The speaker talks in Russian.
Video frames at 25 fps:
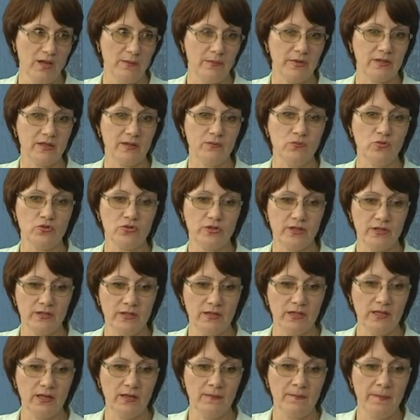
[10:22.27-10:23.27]
Потому что
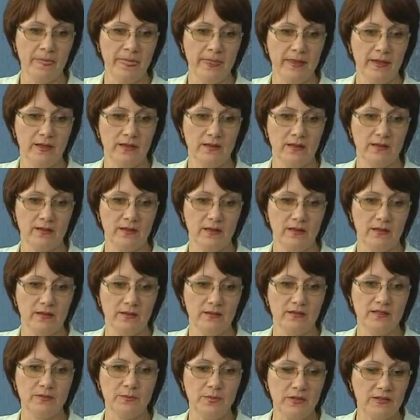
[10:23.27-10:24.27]
те
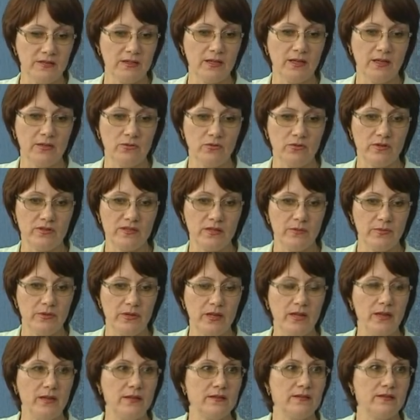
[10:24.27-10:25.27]
э, списки, которые
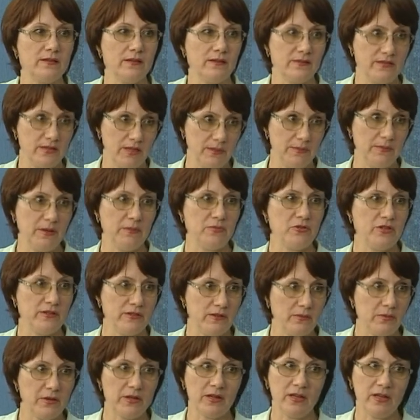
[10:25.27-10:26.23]
собирались всеми общественными